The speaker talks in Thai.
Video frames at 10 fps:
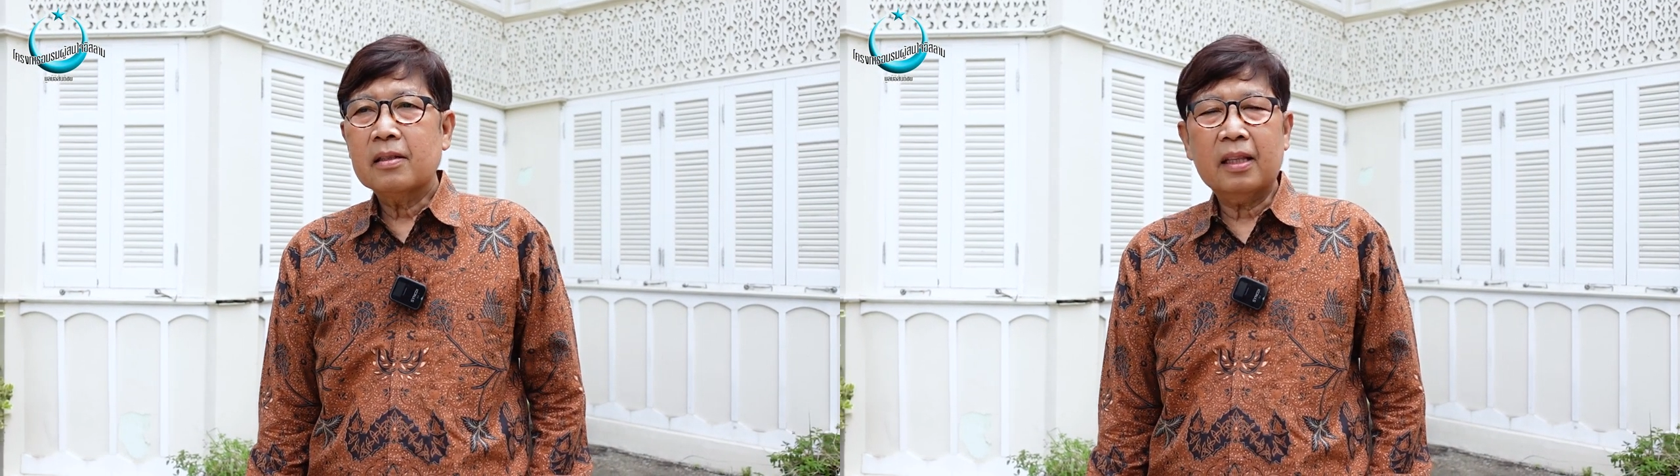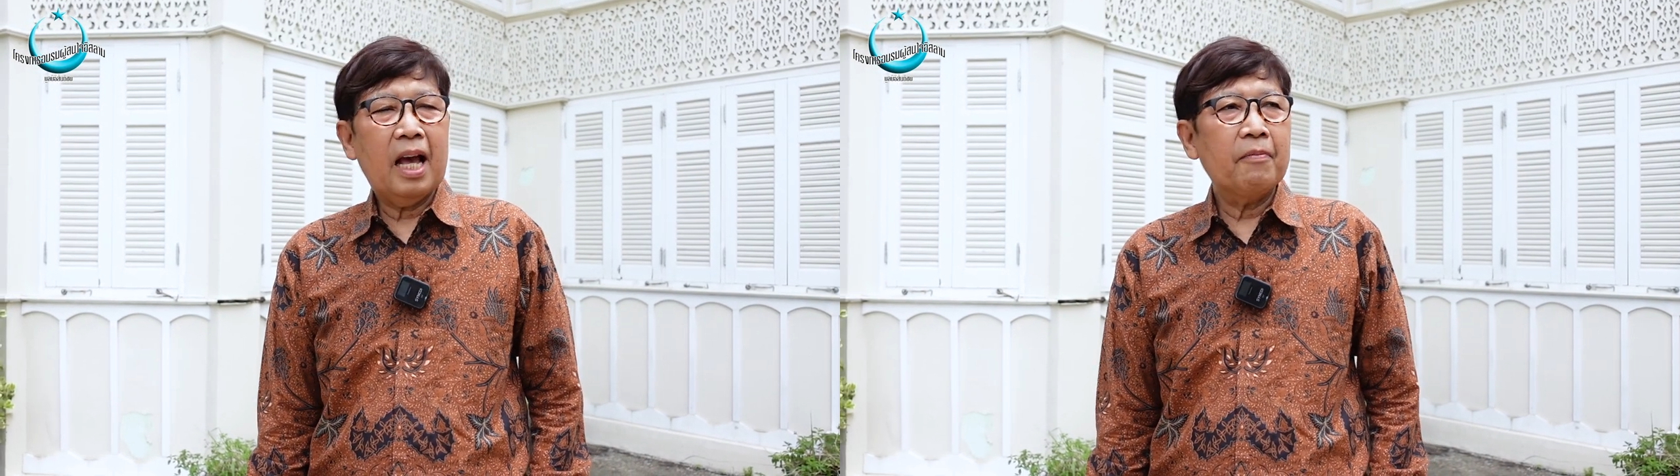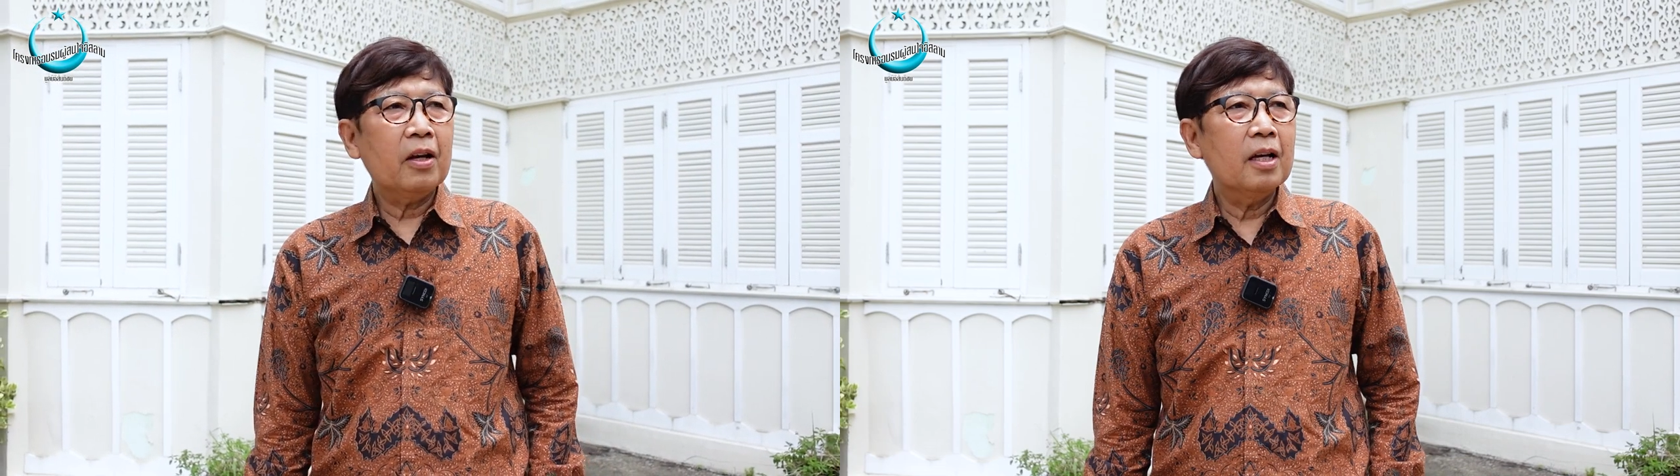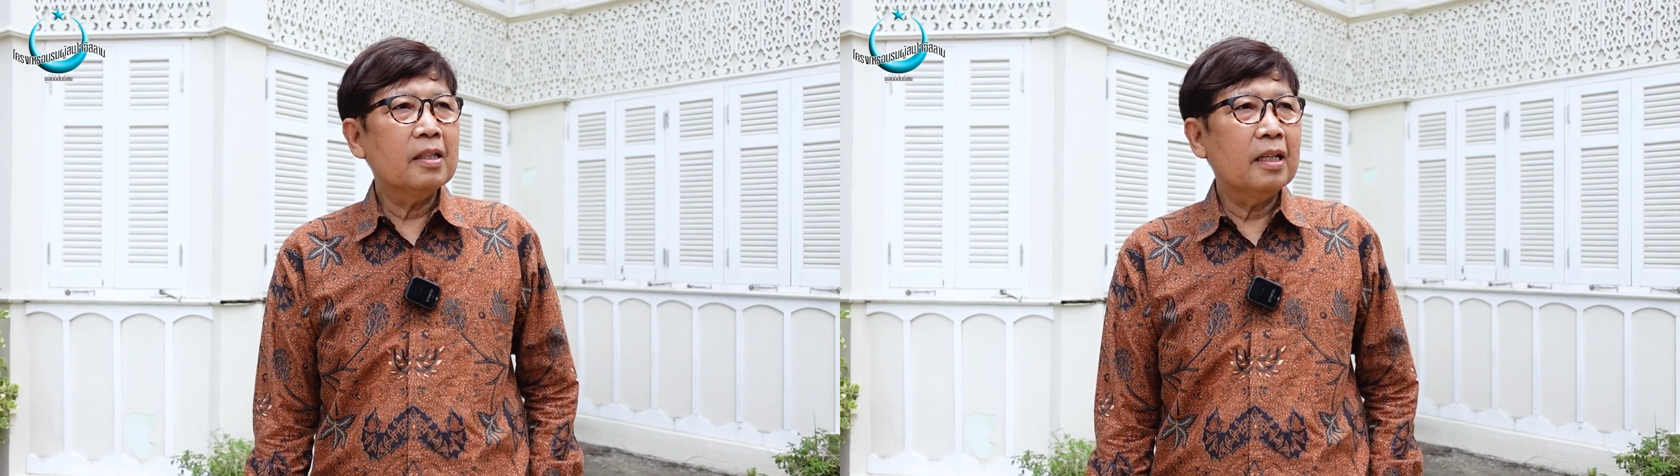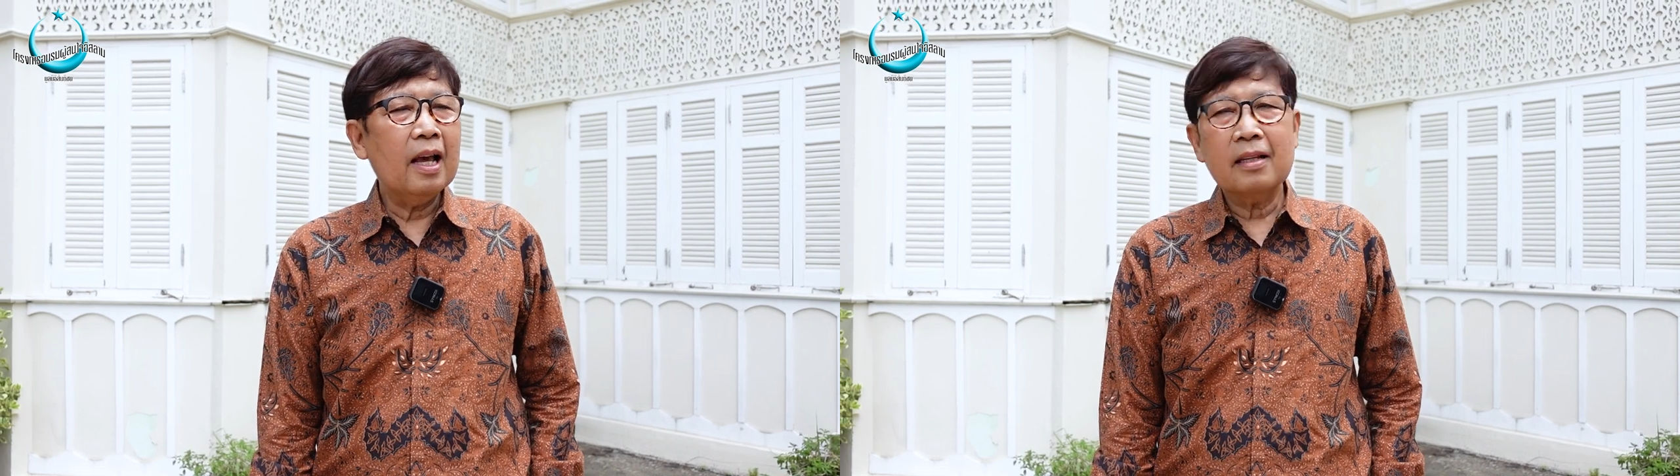สตาฟและก็
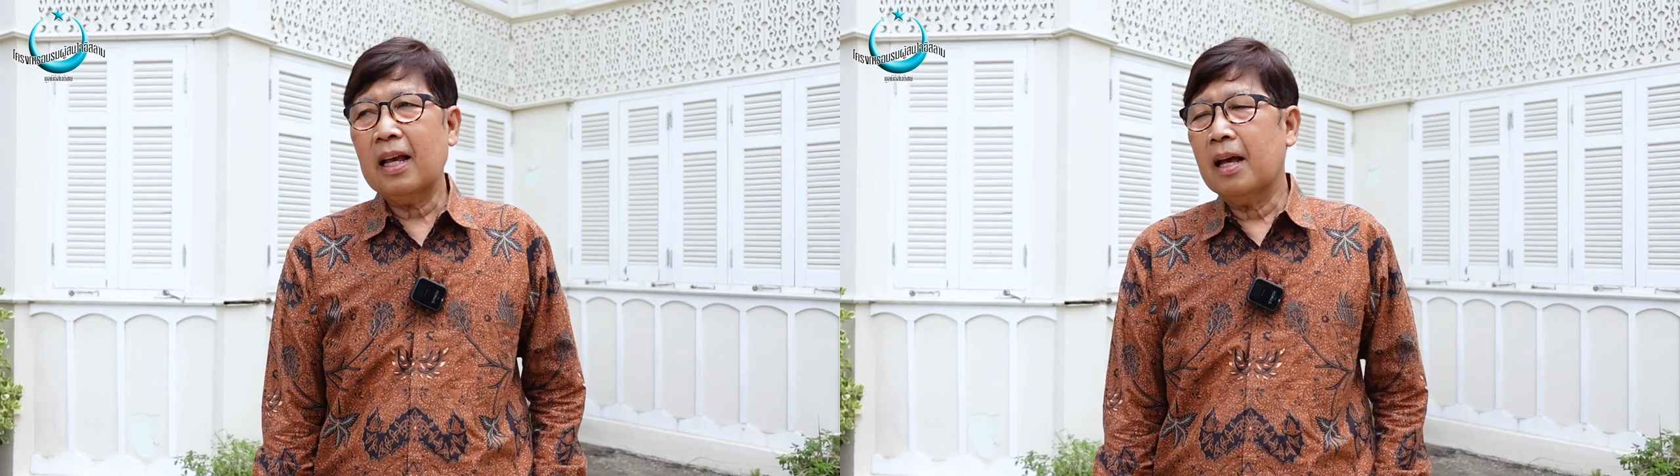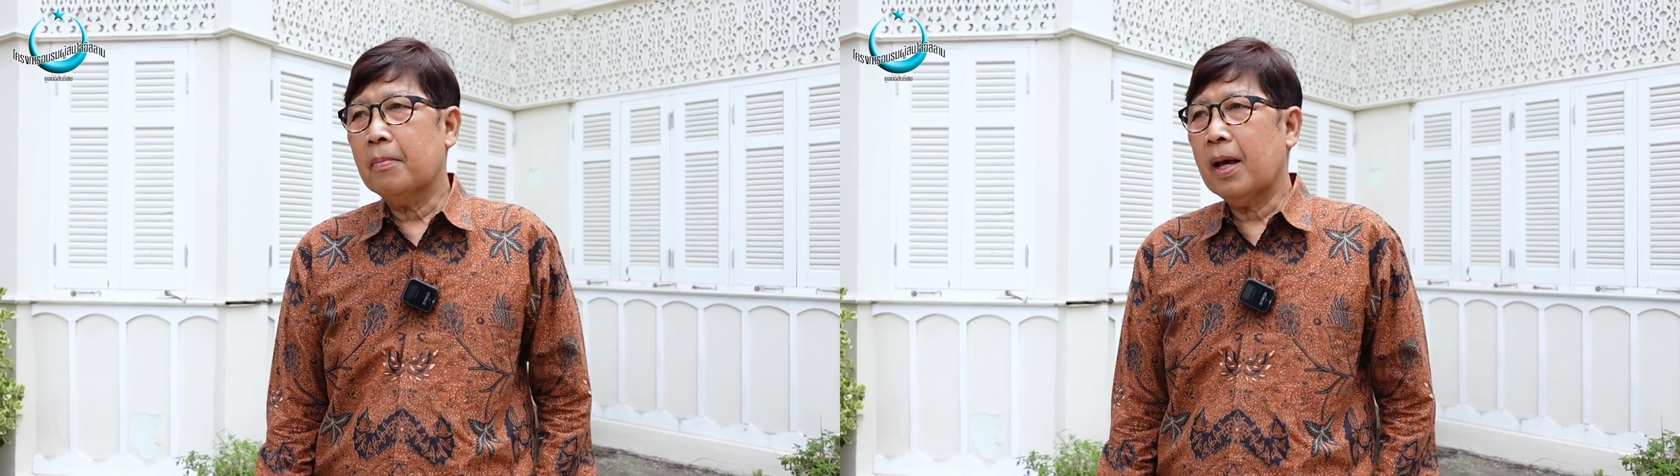จิตอาสา